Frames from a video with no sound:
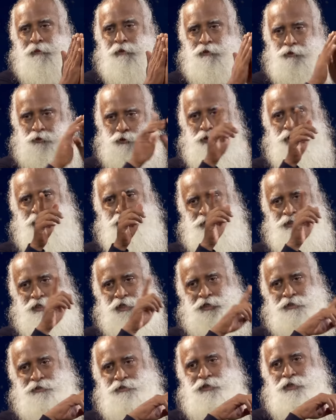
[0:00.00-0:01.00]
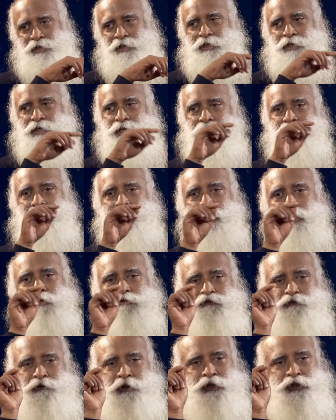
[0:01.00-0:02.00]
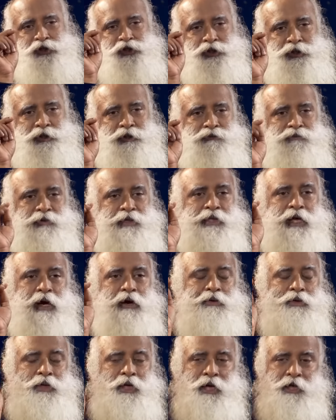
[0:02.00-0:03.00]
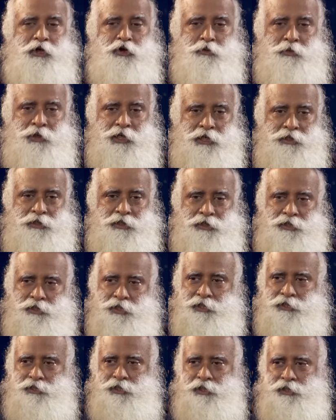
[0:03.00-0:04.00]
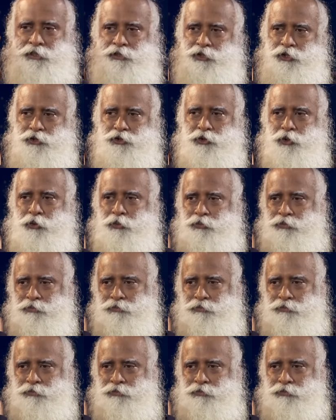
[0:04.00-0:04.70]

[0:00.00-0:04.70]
Il tuo intelletto non può funzionare senza dati accumulati, è così?